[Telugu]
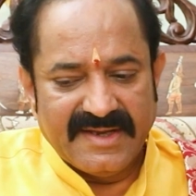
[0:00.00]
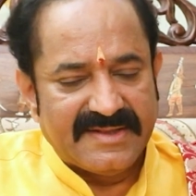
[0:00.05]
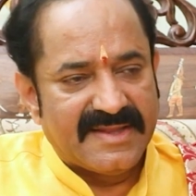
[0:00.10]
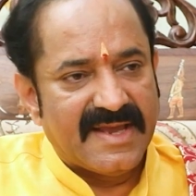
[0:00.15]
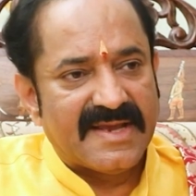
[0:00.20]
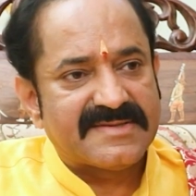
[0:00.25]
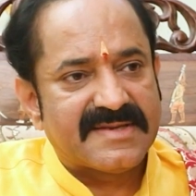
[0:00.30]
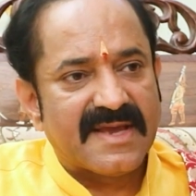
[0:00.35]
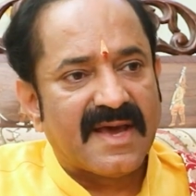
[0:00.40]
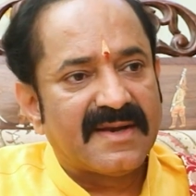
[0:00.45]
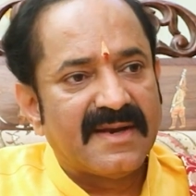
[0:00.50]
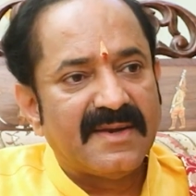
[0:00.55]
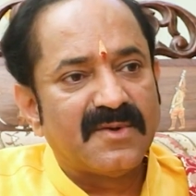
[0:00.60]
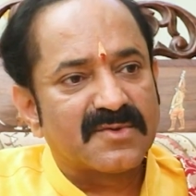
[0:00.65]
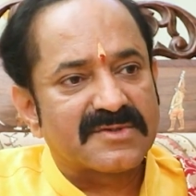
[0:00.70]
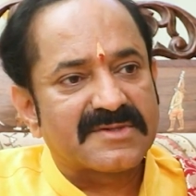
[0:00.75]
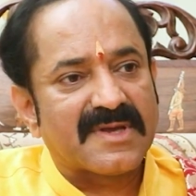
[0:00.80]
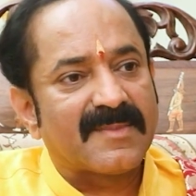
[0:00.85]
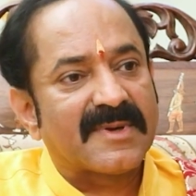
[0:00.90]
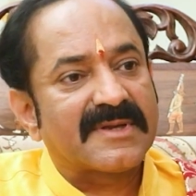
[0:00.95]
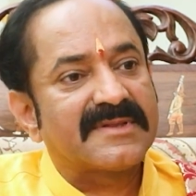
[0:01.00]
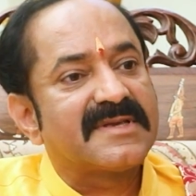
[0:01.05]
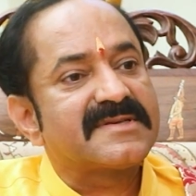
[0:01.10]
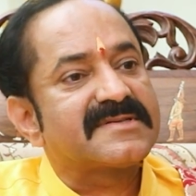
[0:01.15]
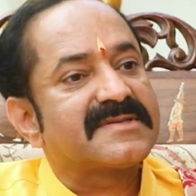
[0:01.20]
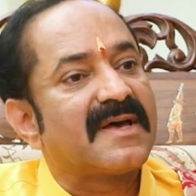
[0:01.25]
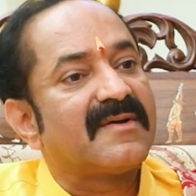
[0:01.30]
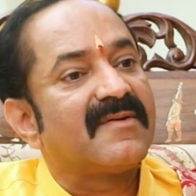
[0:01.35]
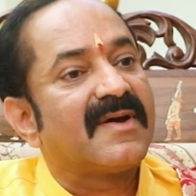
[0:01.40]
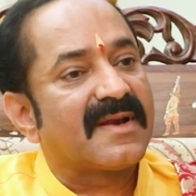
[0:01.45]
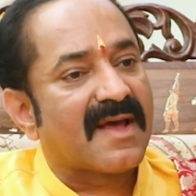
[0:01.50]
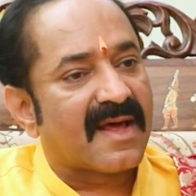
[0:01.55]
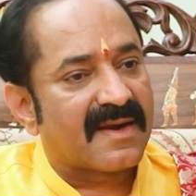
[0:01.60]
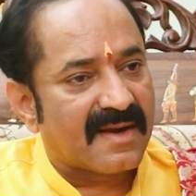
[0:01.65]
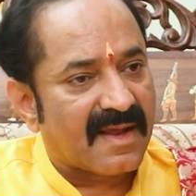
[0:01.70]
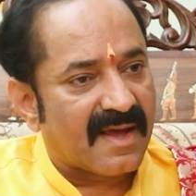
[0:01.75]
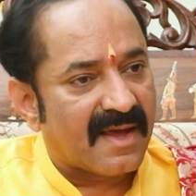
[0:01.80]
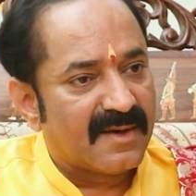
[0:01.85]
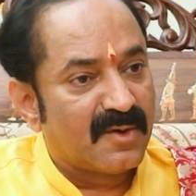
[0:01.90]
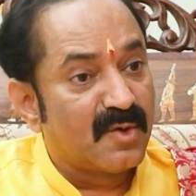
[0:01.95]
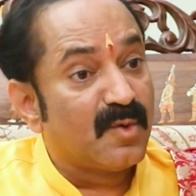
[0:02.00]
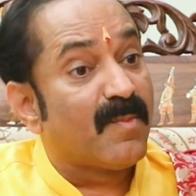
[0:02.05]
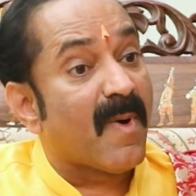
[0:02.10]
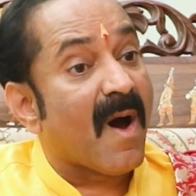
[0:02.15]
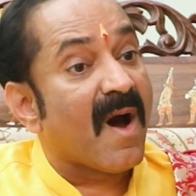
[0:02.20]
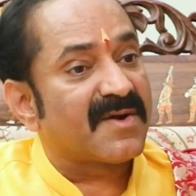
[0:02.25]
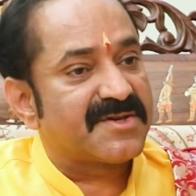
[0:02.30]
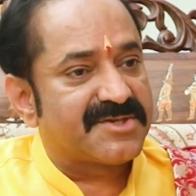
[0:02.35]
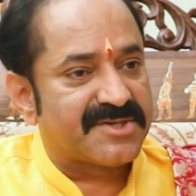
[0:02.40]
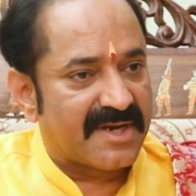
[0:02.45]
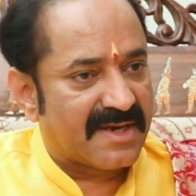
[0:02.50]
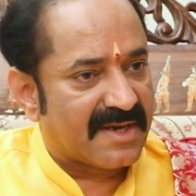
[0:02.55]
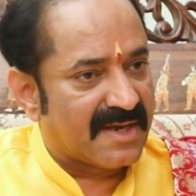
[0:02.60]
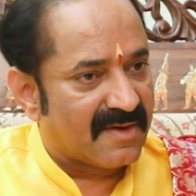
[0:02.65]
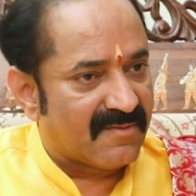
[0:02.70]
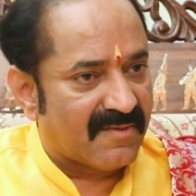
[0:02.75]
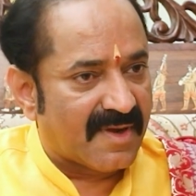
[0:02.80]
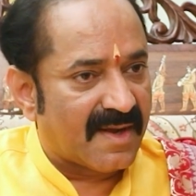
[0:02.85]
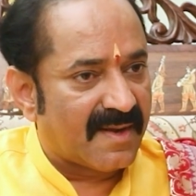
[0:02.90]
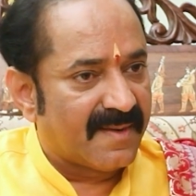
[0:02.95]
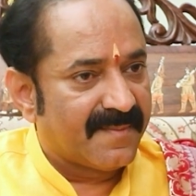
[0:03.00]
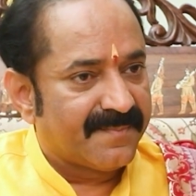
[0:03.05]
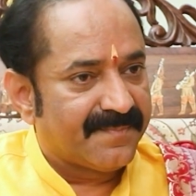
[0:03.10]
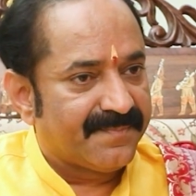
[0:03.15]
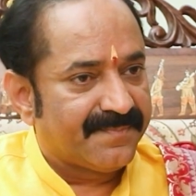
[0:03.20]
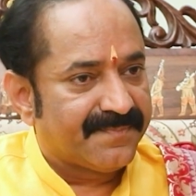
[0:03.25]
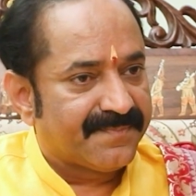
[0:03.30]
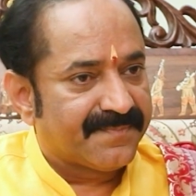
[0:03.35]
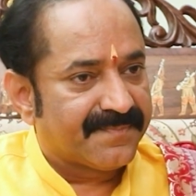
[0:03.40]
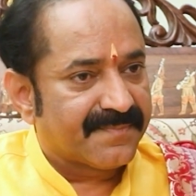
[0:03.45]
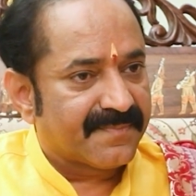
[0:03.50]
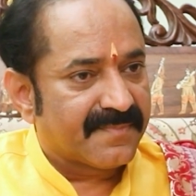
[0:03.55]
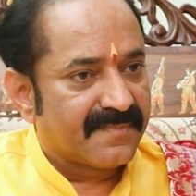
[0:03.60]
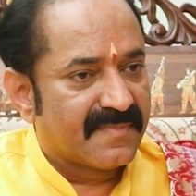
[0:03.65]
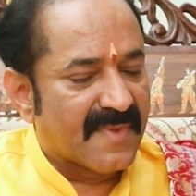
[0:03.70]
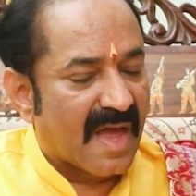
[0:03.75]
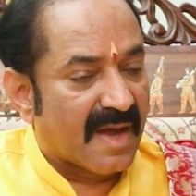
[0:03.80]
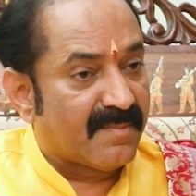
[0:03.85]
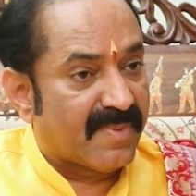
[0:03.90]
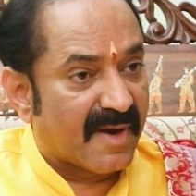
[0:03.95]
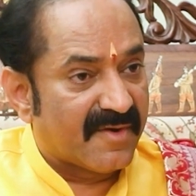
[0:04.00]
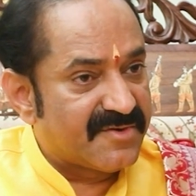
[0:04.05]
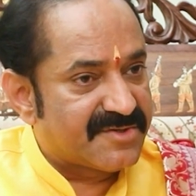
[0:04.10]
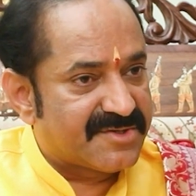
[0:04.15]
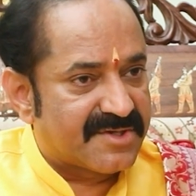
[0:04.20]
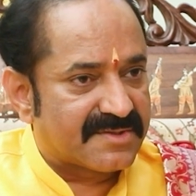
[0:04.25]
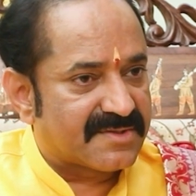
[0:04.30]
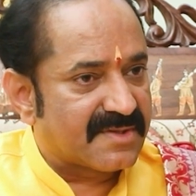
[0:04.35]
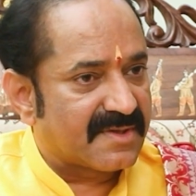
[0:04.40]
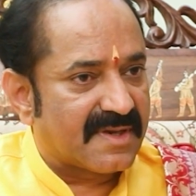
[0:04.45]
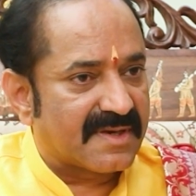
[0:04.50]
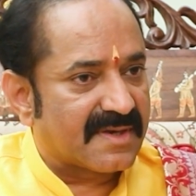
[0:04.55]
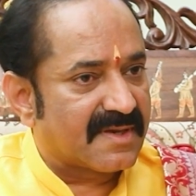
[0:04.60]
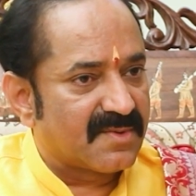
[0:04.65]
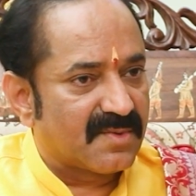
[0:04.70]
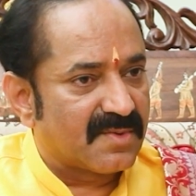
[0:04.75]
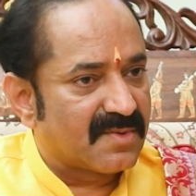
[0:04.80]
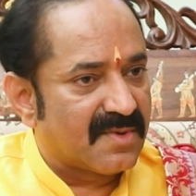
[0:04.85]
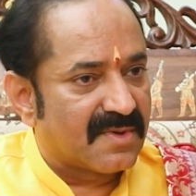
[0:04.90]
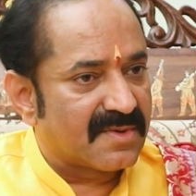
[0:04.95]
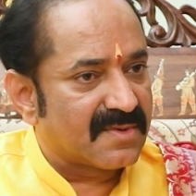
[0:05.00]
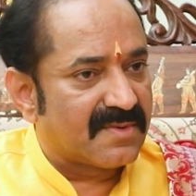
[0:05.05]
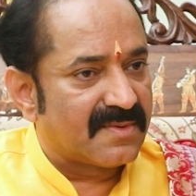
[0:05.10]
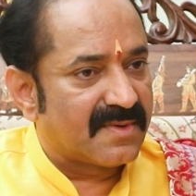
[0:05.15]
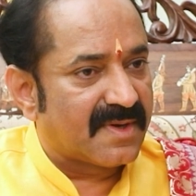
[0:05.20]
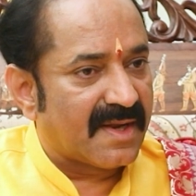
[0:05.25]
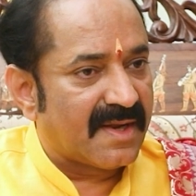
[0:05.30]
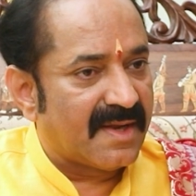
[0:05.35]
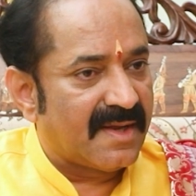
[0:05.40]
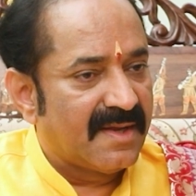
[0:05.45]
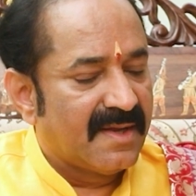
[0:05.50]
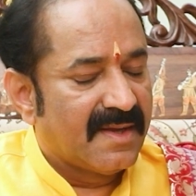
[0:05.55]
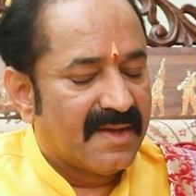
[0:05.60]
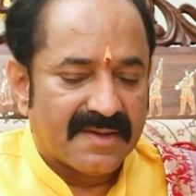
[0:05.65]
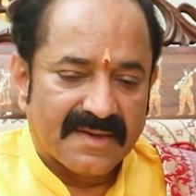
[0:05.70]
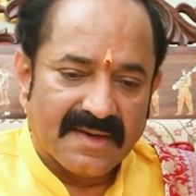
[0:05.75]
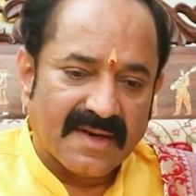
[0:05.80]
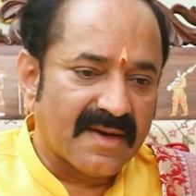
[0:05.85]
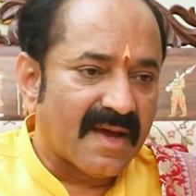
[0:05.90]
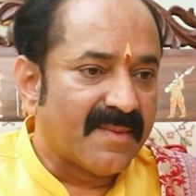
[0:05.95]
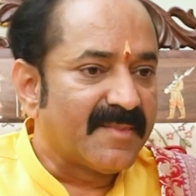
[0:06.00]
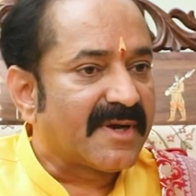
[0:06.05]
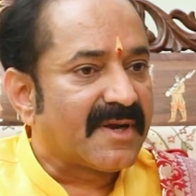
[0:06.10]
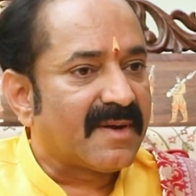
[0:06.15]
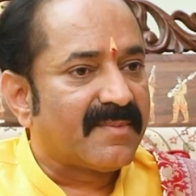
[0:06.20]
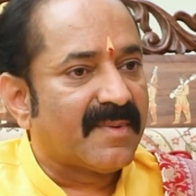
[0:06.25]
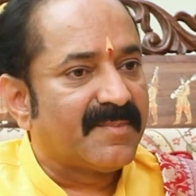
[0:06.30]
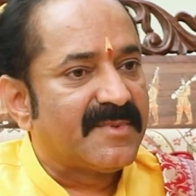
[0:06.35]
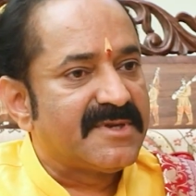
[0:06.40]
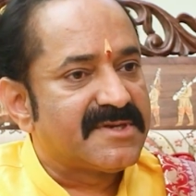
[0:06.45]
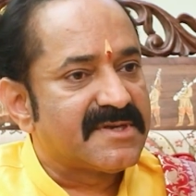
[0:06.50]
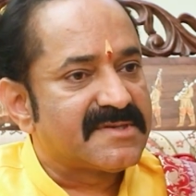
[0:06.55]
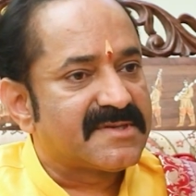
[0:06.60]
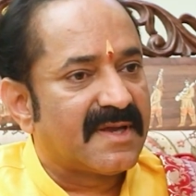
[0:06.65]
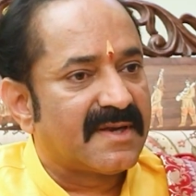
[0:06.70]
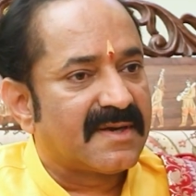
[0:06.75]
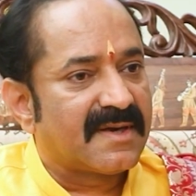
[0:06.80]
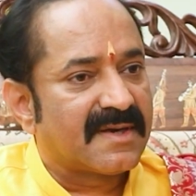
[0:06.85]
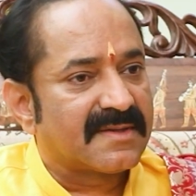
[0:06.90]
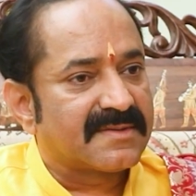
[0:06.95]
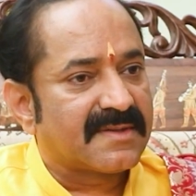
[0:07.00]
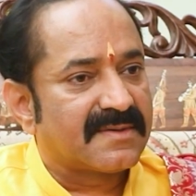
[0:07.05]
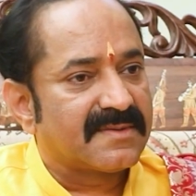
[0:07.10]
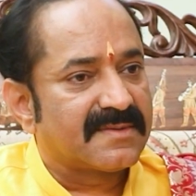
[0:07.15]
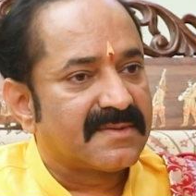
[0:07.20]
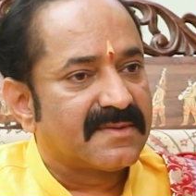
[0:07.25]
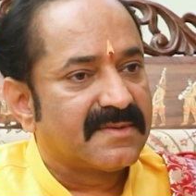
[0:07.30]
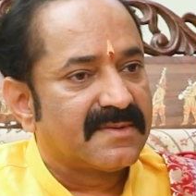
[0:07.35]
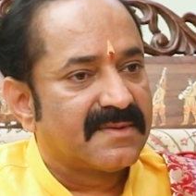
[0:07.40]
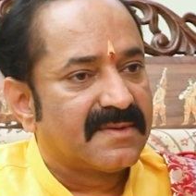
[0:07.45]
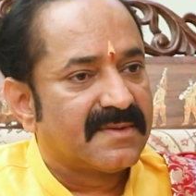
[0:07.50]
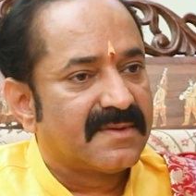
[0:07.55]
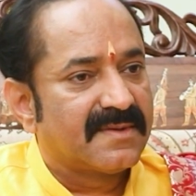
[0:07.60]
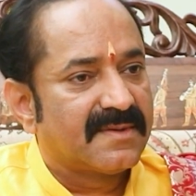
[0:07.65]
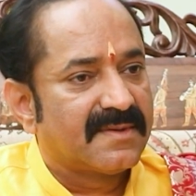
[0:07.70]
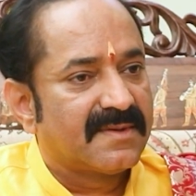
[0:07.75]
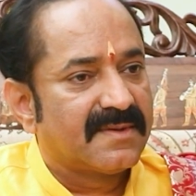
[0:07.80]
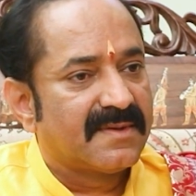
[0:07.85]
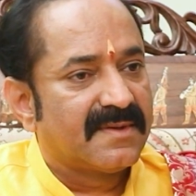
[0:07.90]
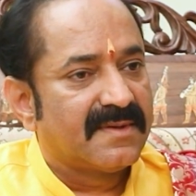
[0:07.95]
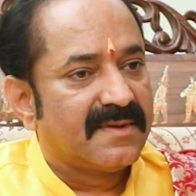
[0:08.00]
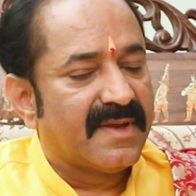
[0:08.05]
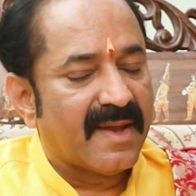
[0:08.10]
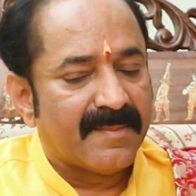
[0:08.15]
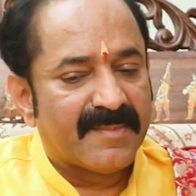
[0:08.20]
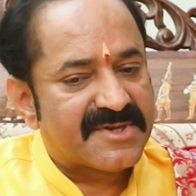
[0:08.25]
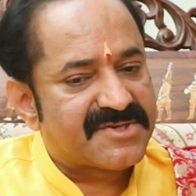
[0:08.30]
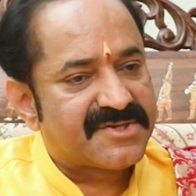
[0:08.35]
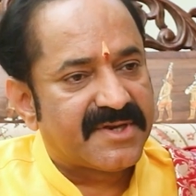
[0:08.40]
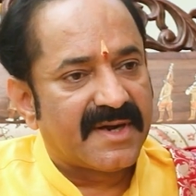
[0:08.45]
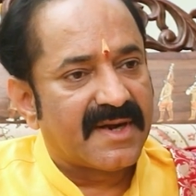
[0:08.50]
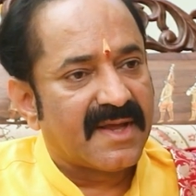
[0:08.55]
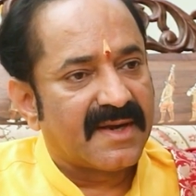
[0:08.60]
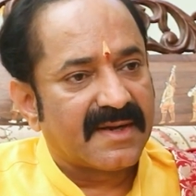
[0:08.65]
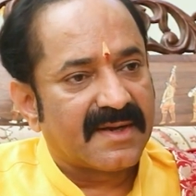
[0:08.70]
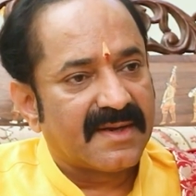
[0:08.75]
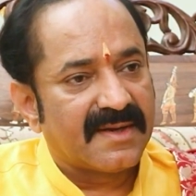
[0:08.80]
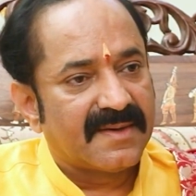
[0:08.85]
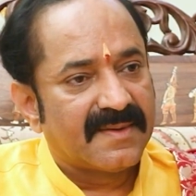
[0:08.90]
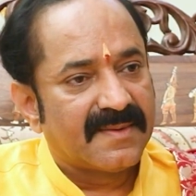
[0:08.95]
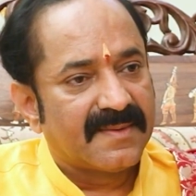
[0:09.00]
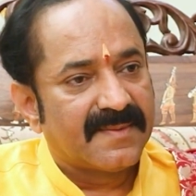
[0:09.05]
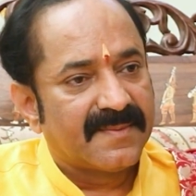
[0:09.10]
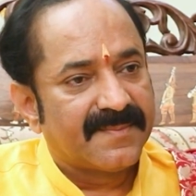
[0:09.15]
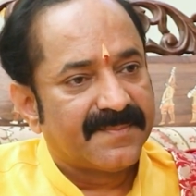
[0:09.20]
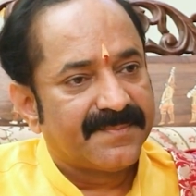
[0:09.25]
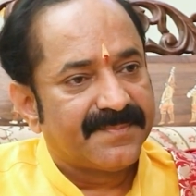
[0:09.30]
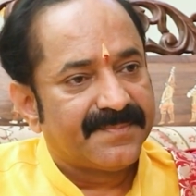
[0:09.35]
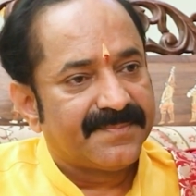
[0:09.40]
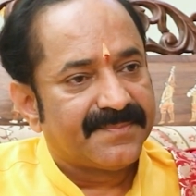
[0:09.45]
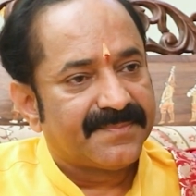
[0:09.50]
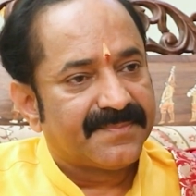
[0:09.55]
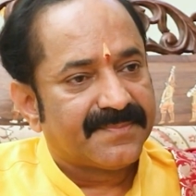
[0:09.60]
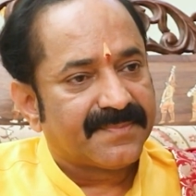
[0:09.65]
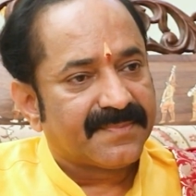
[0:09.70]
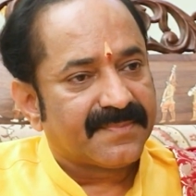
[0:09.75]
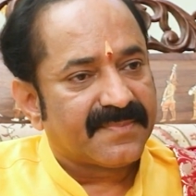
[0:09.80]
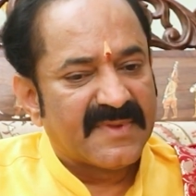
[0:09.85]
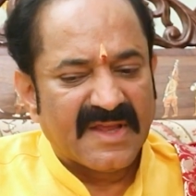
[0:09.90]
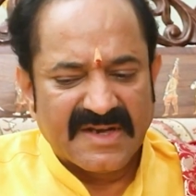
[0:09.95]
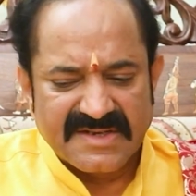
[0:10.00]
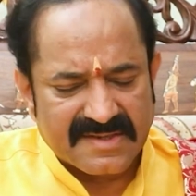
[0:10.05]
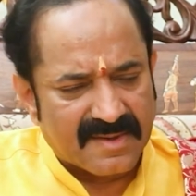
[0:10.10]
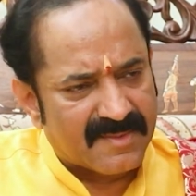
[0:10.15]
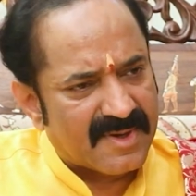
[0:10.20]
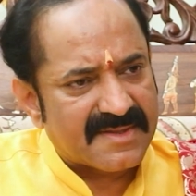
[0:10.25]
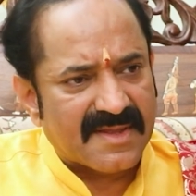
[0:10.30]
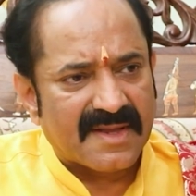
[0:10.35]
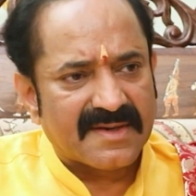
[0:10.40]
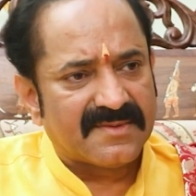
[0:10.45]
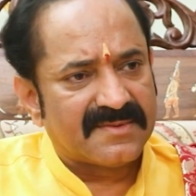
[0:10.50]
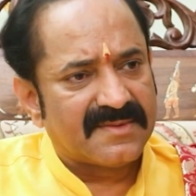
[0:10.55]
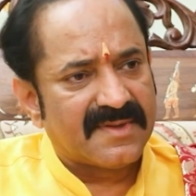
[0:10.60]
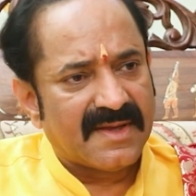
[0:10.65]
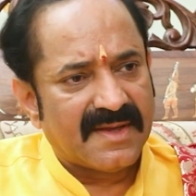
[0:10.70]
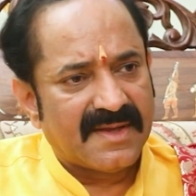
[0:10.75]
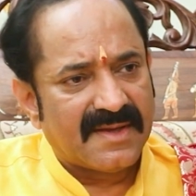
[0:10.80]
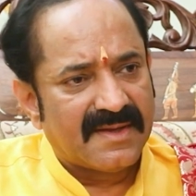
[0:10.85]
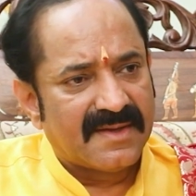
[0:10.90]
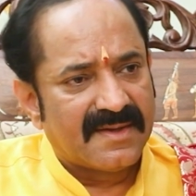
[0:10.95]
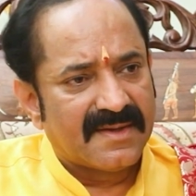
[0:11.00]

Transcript: ఈ దేశాన్ని నువ్వు సమర్థిస్తావా నాన్న నువ్వు బాగు చేయగలవా నా భవిష్యత్తు కనుక నువ్వు కోరుకుంటే నన్ను అమెరికా పంపించేసే అన్నాడు అతను ఎంఎస్ చేయడానికి దీనికి సమాధానం ఉందా